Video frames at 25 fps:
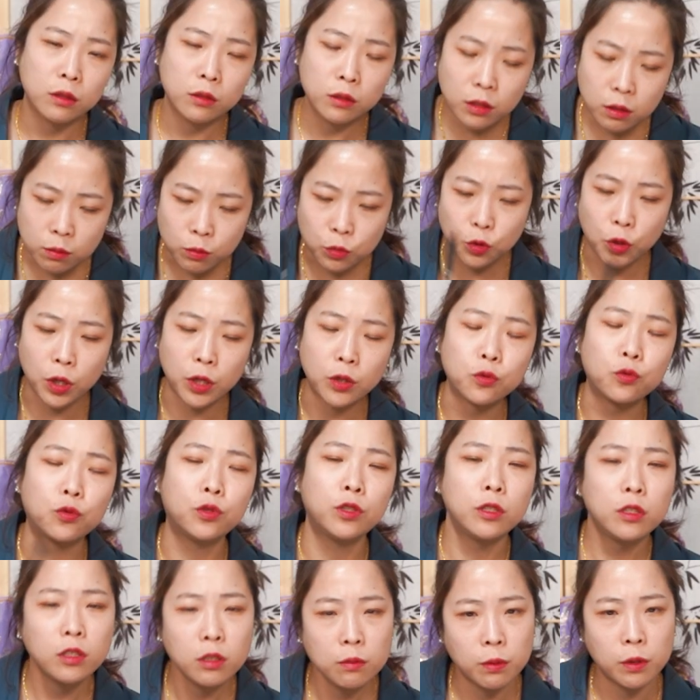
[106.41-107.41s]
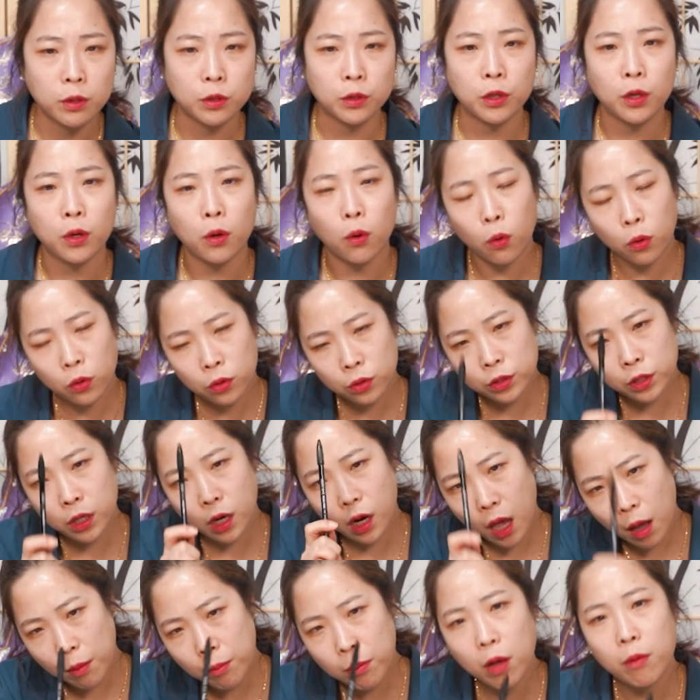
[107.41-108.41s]
그러면 대로 뒤집어져요. 옳은 일
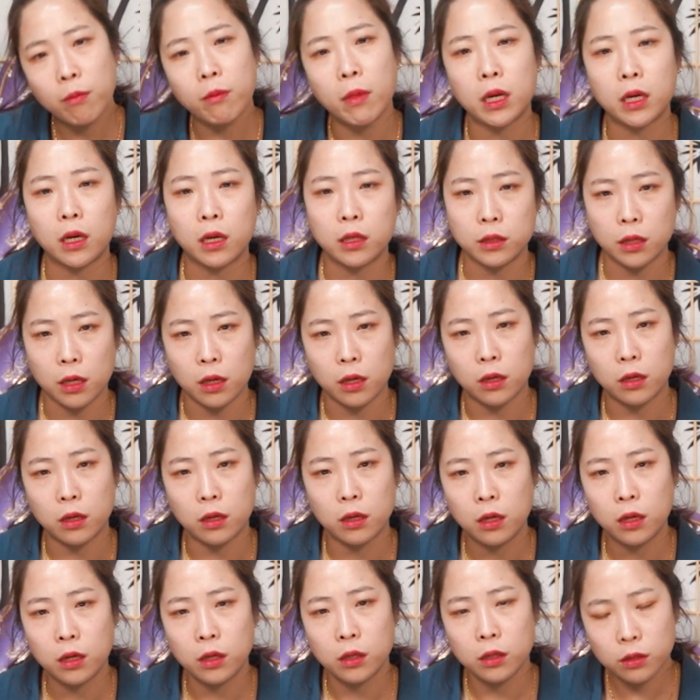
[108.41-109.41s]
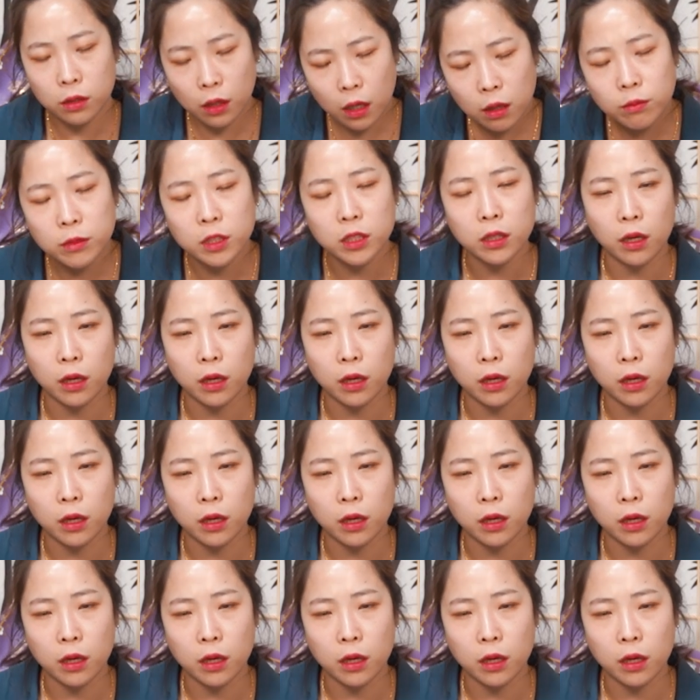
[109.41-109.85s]
한 번만 하세요. 그러면